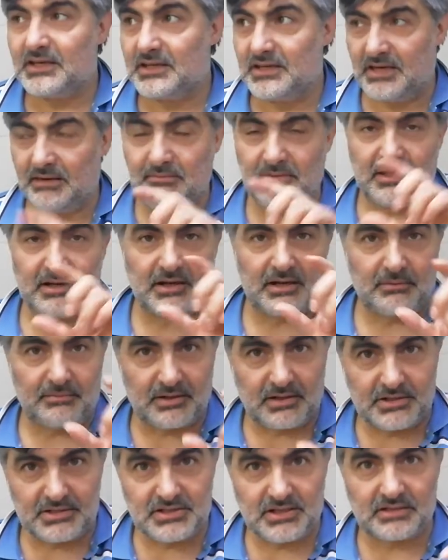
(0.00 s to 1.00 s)
Kemerine
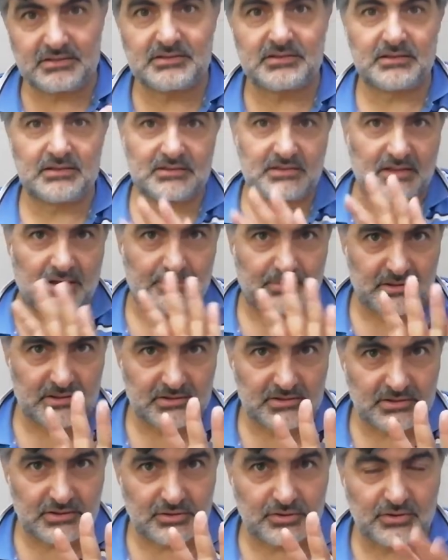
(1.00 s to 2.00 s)
bakacaksınız,
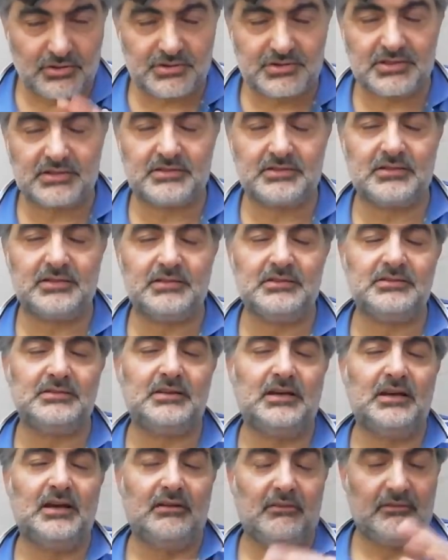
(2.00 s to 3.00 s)
kapalısını göreceksiniz
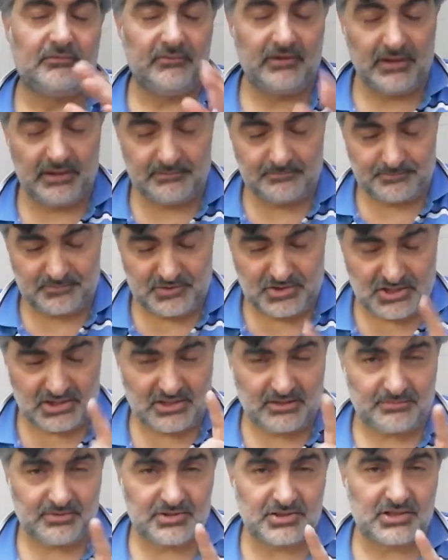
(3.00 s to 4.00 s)
ve
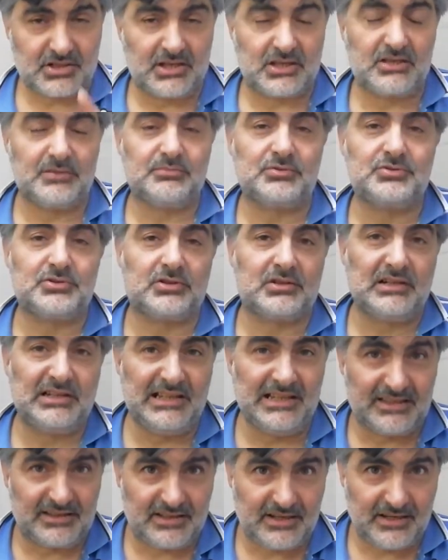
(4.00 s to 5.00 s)
çıta başına 2,5
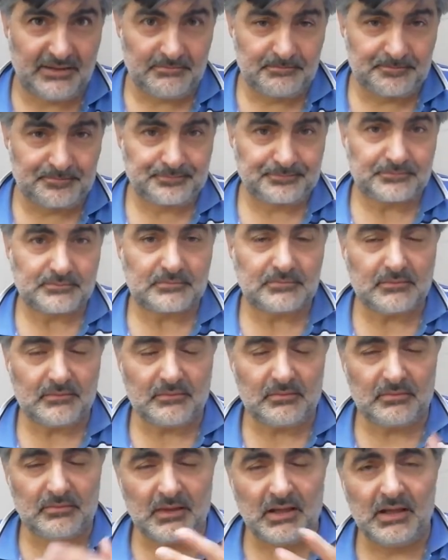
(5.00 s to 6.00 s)
litre
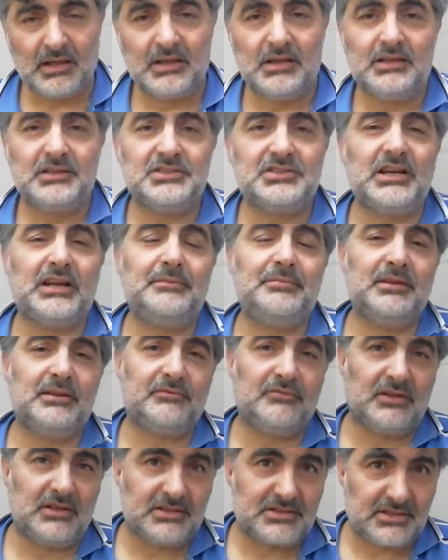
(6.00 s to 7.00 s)

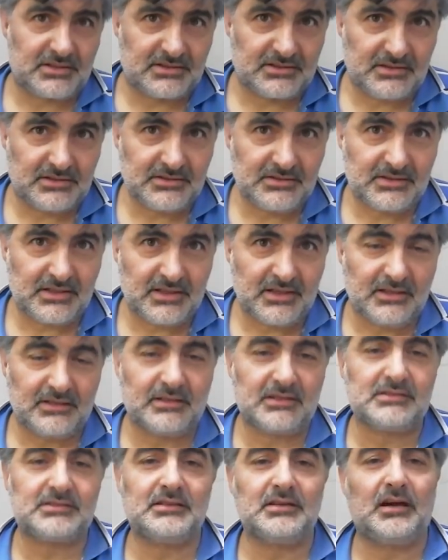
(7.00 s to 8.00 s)
şerbet vereceksiniz ki
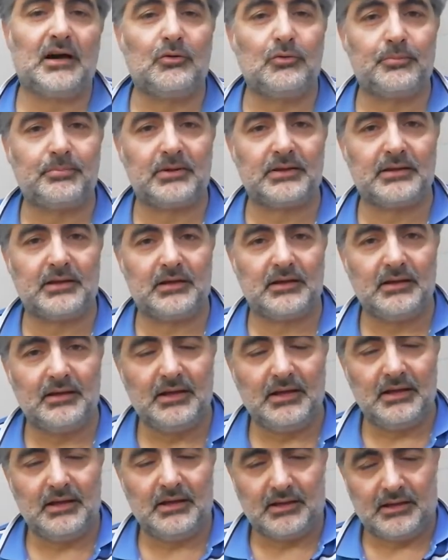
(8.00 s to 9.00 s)
nasıl Avrupa'da
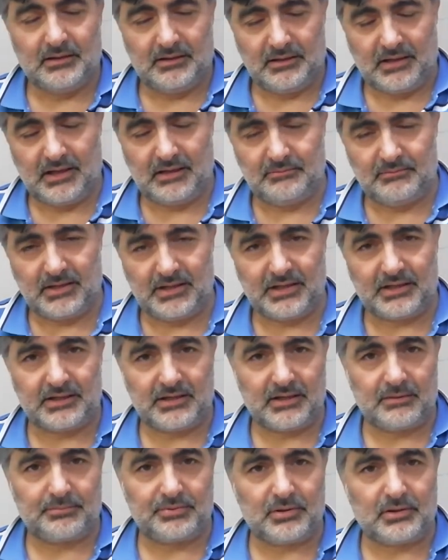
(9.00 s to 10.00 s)
Almanya'da
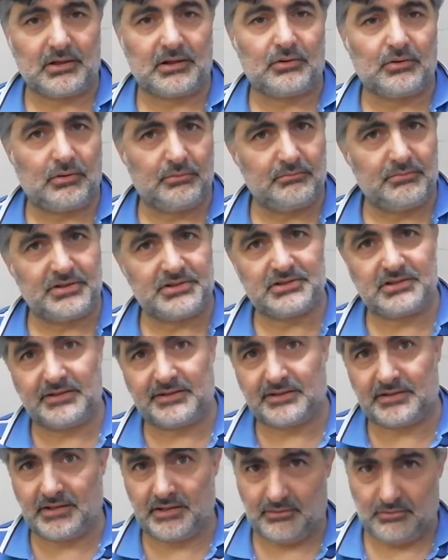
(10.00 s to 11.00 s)
yapıyorlar 15
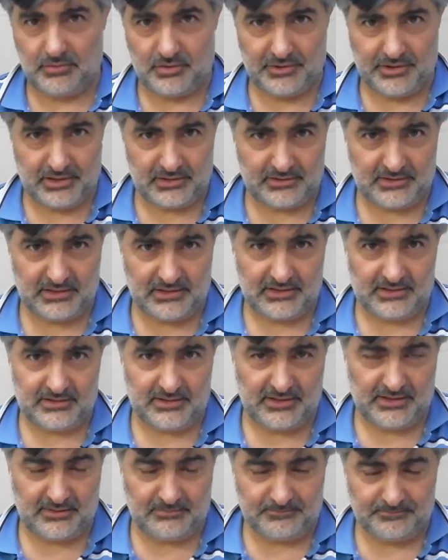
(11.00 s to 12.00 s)
litre 16
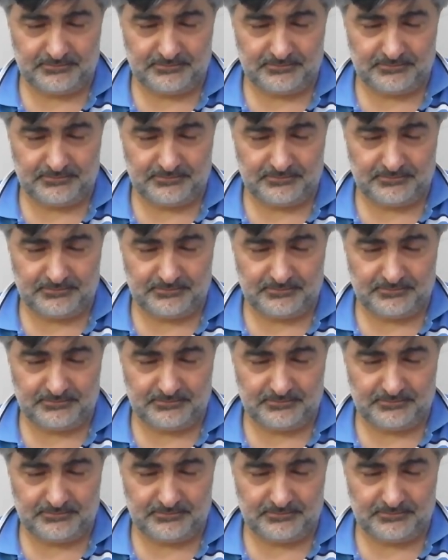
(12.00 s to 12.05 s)
litre